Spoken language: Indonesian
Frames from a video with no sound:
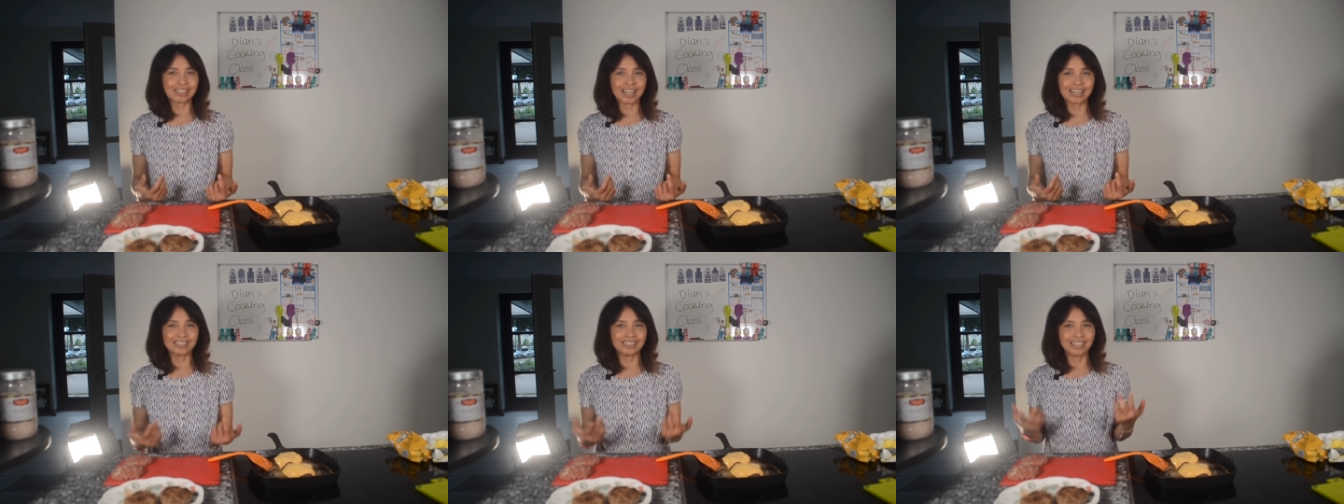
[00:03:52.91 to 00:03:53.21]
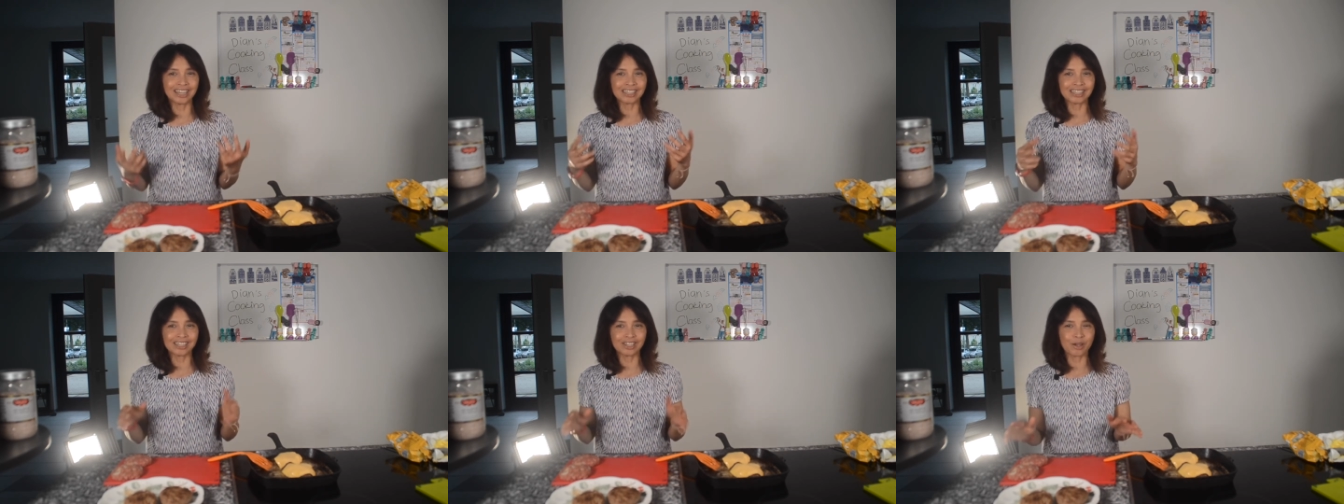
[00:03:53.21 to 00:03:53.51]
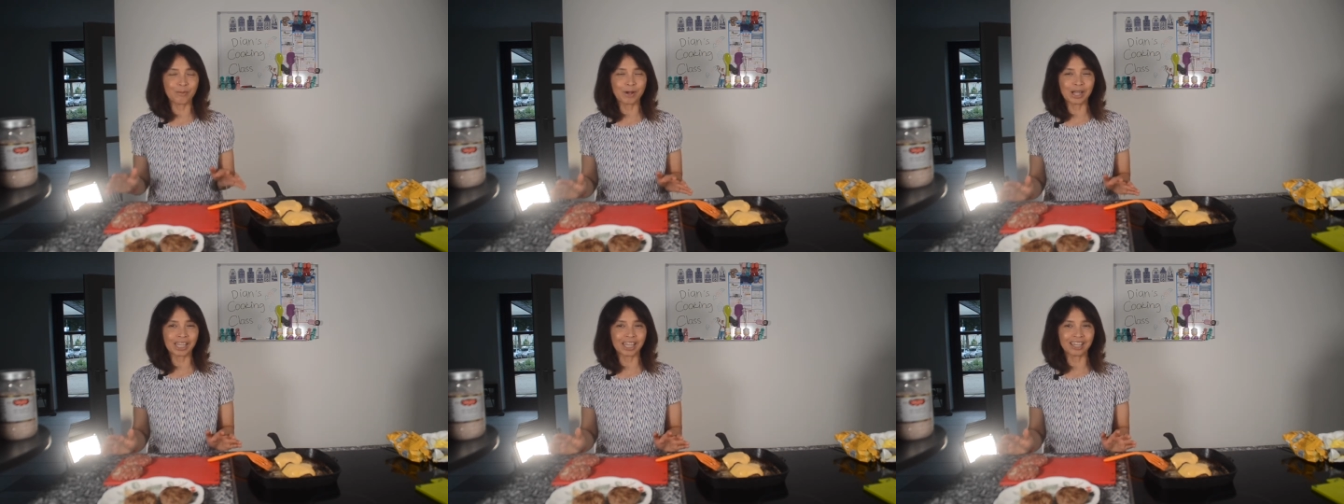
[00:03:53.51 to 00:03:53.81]
saja,
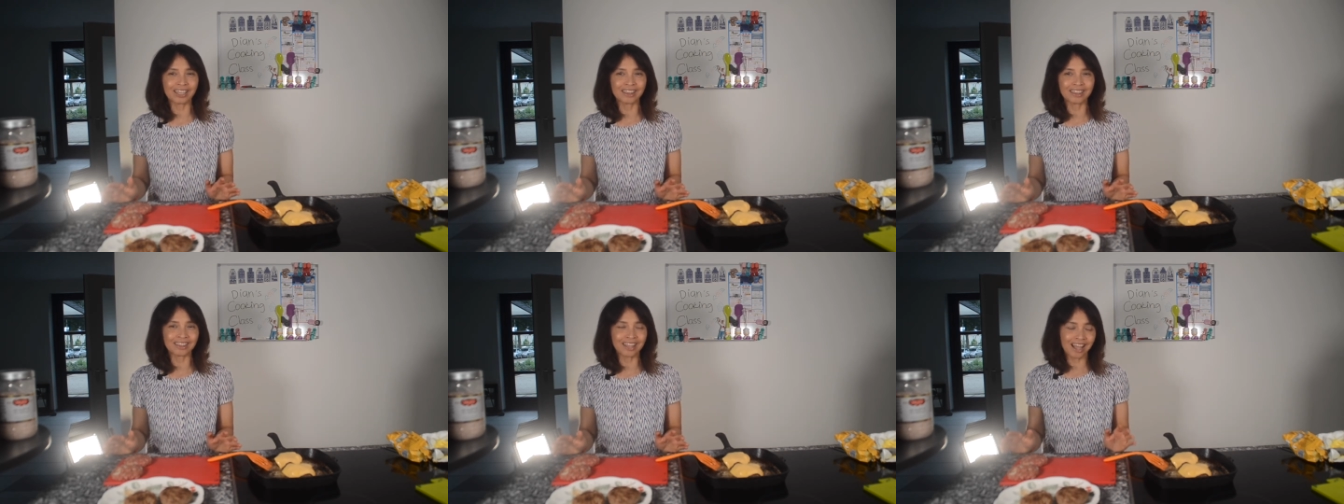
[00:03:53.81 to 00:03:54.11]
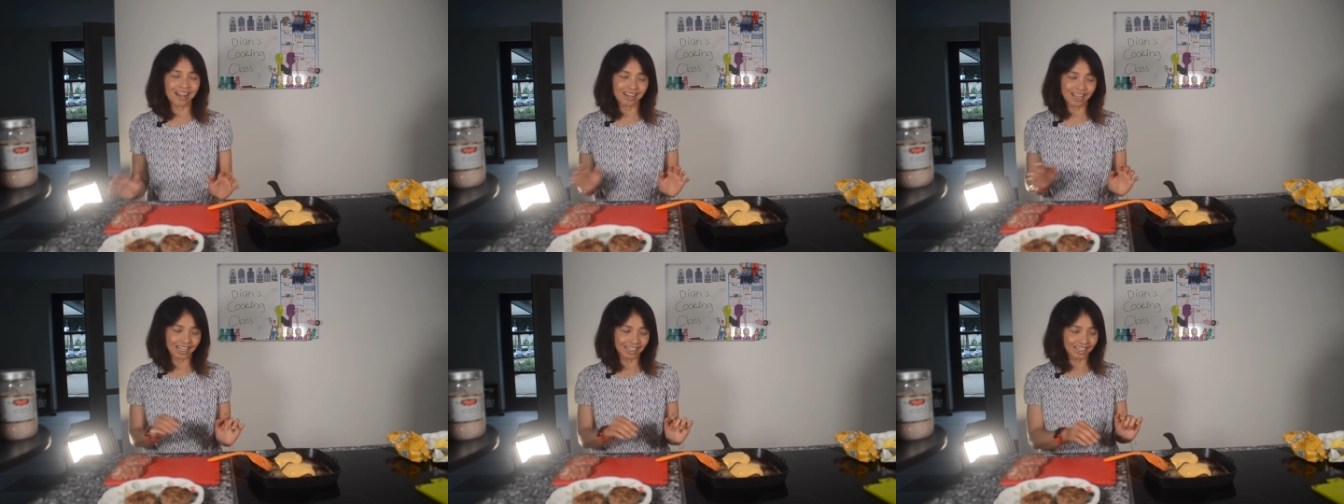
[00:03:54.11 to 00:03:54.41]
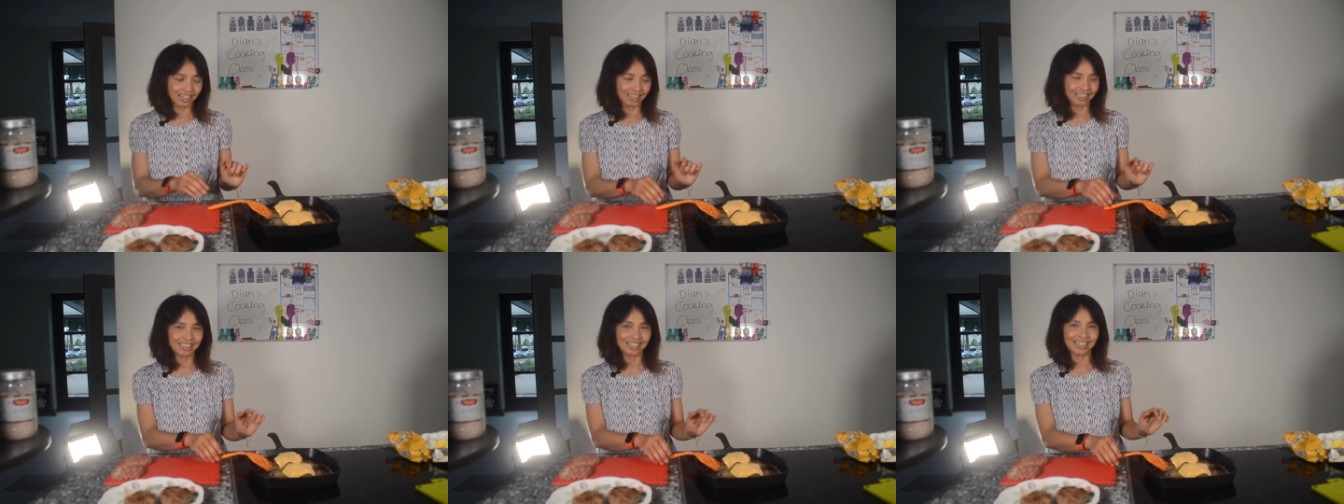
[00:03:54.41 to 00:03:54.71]
tidak pakai kentang
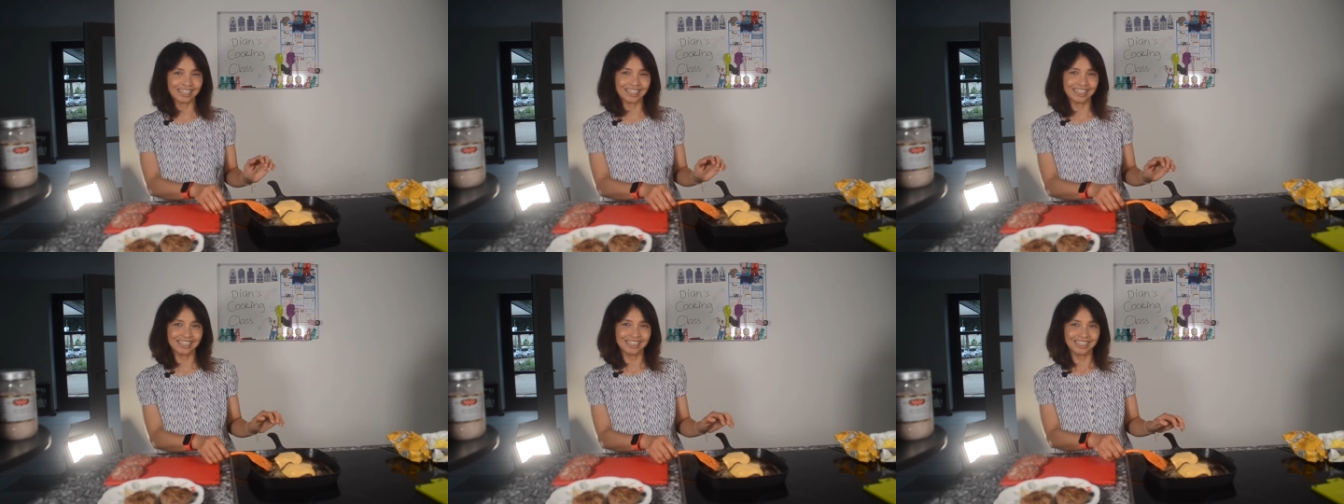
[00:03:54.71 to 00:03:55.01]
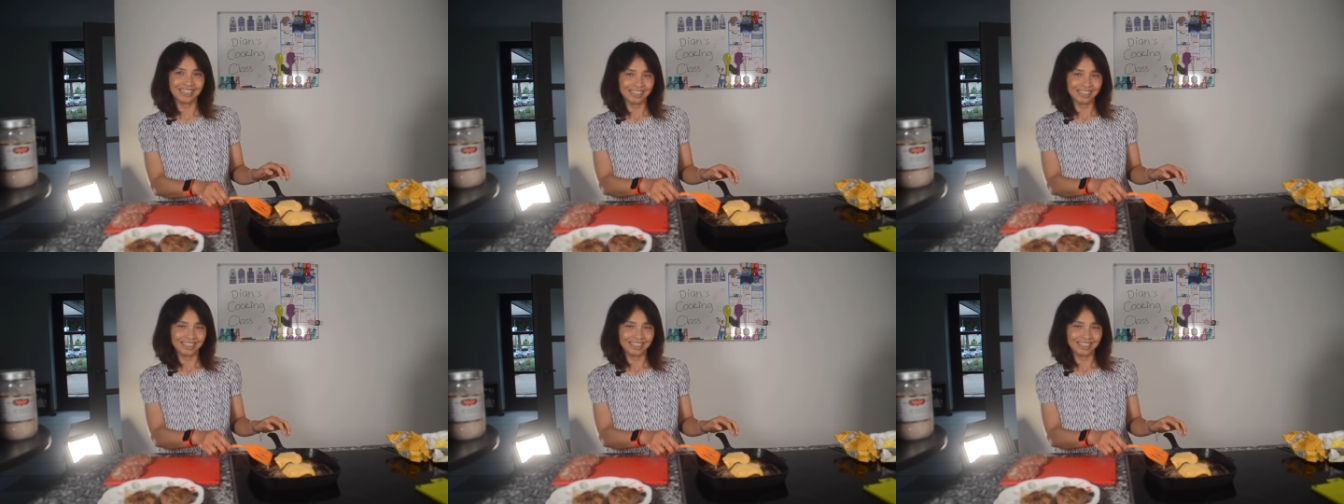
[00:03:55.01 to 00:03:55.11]
kali ini.